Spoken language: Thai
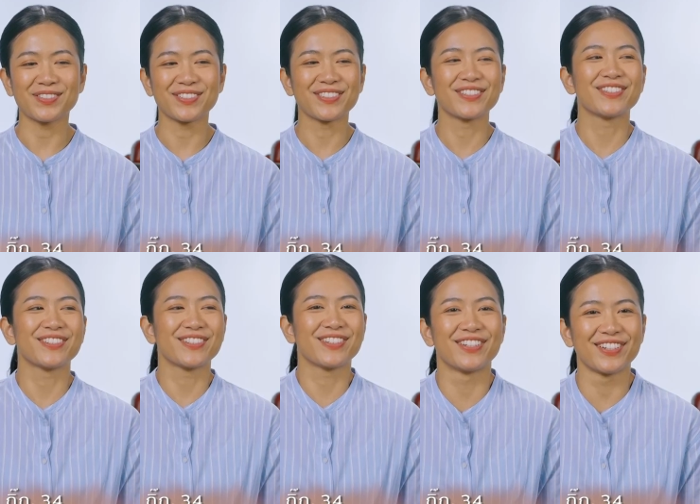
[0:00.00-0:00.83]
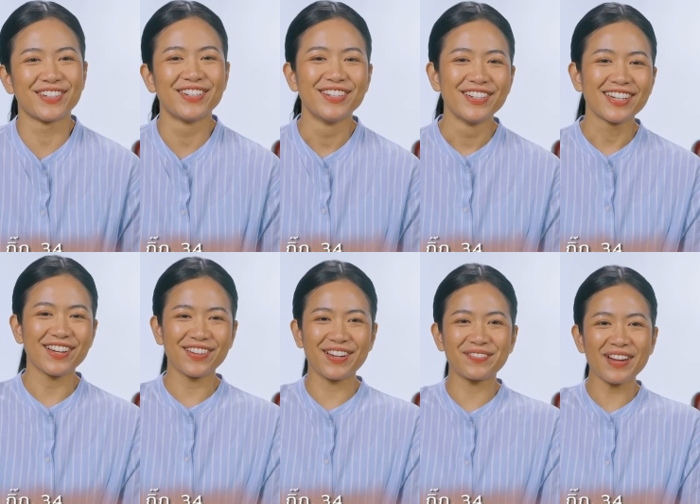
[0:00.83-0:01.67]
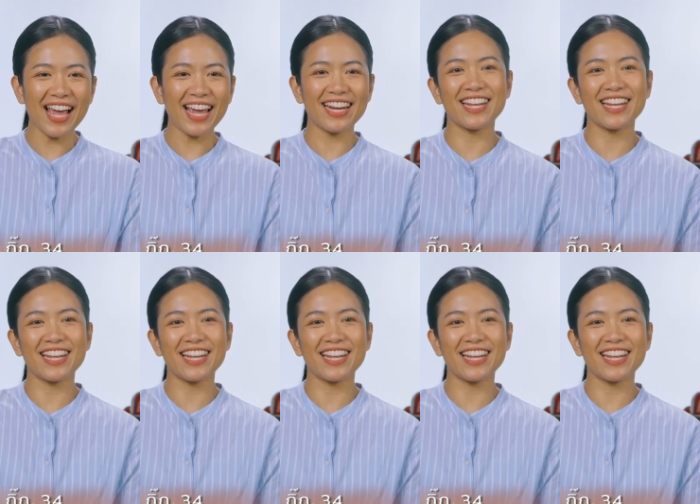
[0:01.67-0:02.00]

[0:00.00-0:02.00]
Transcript: โอ้เราทำได้